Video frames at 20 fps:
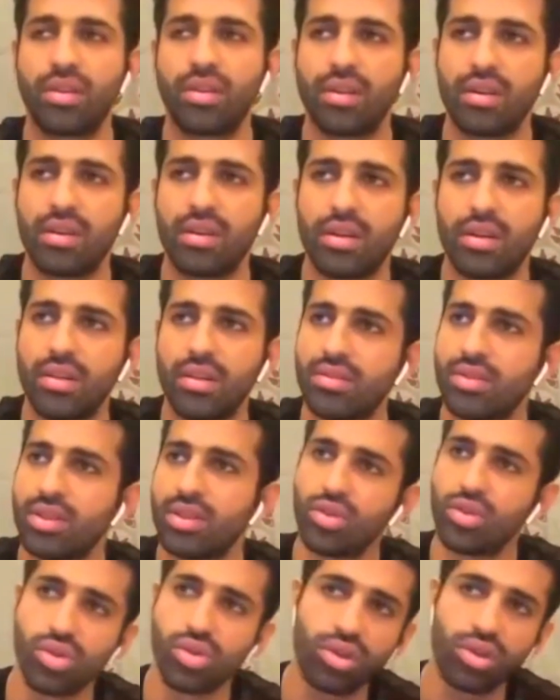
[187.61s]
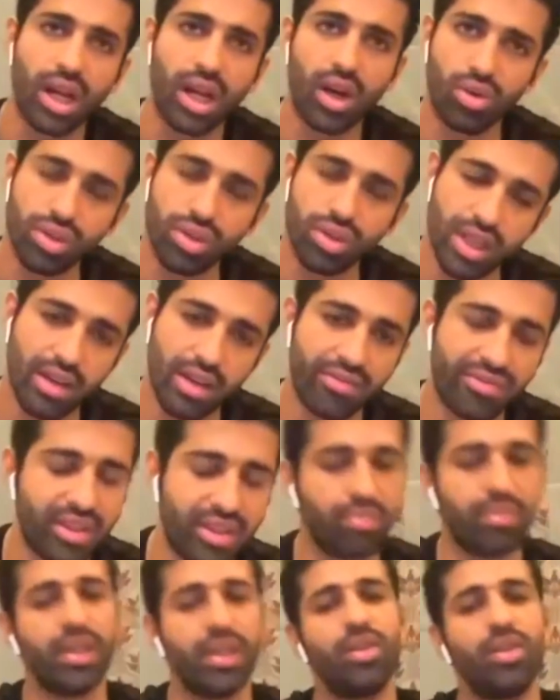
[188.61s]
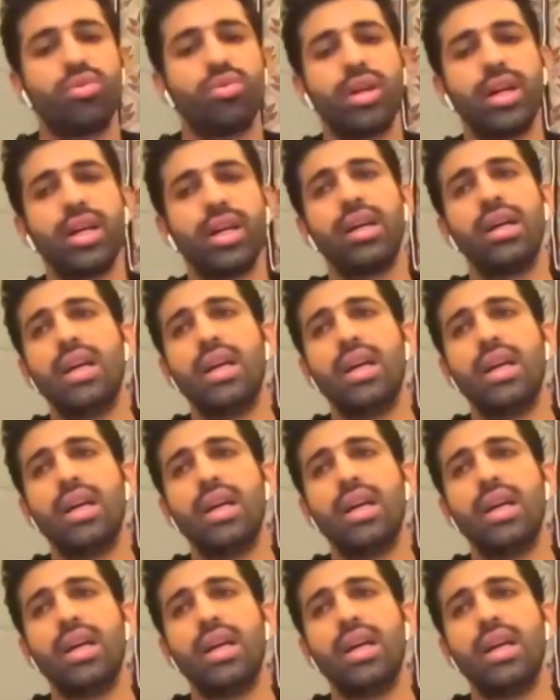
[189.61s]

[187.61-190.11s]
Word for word: जो, जो था उस एक हफ्ते में ही हुआ है